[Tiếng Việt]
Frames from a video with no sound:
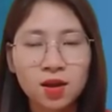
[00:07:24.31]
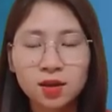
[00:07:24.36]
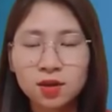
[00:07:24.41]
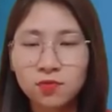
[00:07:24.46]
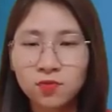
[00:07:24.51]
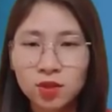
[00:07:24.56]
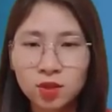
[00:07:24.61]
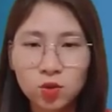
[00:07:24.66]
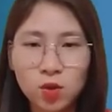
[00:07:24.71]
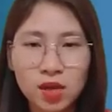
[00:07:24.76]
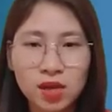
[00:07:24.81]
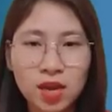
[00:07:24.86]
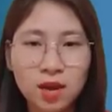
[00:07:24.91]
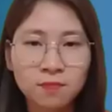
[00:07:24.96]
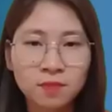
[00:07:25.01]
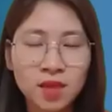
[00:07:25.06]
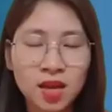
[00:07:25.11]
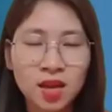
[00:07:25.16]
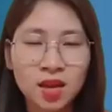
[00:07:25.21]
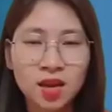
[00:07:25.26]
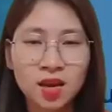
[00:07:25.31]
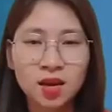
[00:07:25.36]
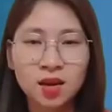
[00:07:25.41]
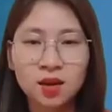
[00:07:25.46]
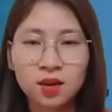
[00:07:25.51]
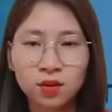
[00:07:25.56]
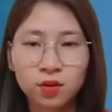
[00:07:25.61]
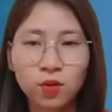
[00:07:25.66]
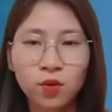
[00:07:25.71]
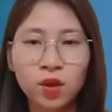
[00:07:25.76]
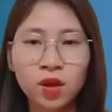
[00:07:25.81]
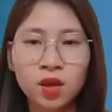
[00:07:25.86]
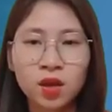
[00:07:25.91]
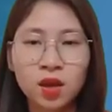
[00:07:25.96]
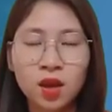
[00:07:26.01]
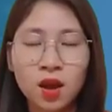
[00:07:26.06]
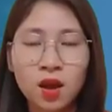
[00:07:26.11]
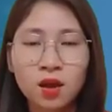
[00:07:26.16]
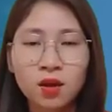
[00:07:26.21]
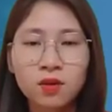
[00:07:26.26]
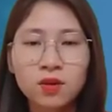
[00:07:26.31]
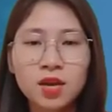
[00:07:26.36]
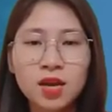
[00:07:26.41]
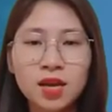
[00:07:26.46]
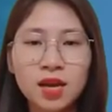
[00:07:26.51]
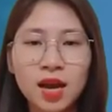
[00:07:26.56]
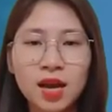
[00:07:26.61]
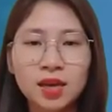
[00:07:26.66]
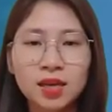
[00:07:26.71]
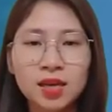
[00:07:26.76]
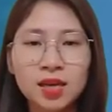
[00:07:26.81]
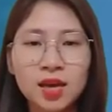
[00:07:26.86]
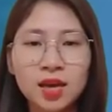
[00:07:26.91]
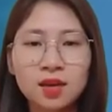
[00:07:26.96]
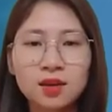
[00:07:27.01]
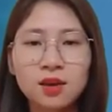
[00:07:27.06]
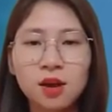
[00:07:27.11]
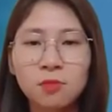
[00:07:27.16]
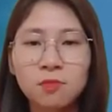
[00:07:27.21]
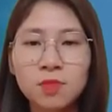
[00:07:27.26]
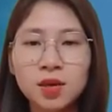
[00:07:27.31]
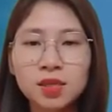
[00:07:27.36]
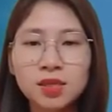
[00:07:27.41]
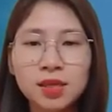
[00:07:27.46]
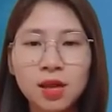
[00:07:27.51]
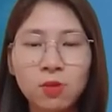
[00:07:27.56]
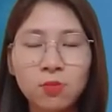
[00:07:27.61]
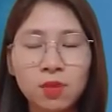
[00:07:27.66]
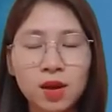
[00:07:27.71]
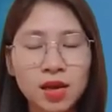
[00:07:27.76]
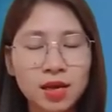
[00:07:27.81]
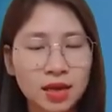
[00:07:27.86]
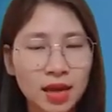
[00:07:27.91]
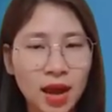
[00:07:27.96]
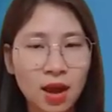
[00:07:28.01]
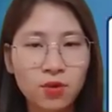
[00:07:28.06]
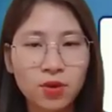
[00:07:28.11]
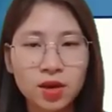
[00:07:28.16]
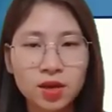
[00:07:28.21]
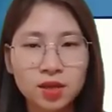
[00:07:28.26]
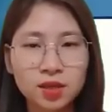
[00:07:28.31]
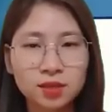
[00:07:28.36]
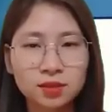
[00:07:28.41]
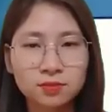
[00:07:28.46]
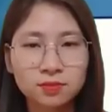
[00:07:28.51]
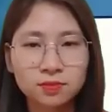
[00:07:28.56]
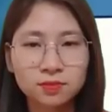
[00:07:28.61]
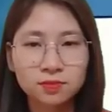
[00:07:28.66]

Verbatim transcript: Tử vi tuổi Nhâm Thìn, Thủy, có thể cải thiện được mức sống lên cao hơn.